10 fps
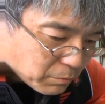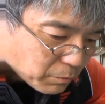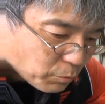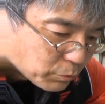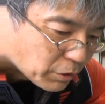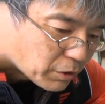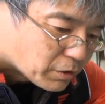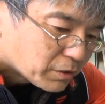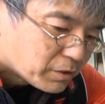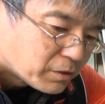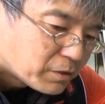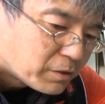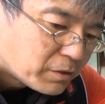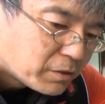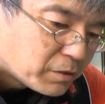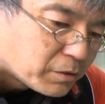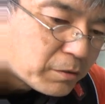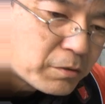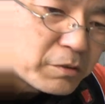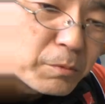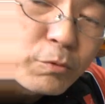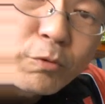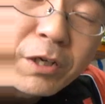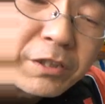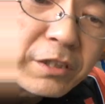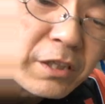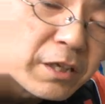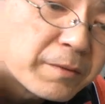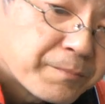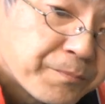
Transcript: こうだからこう入ってて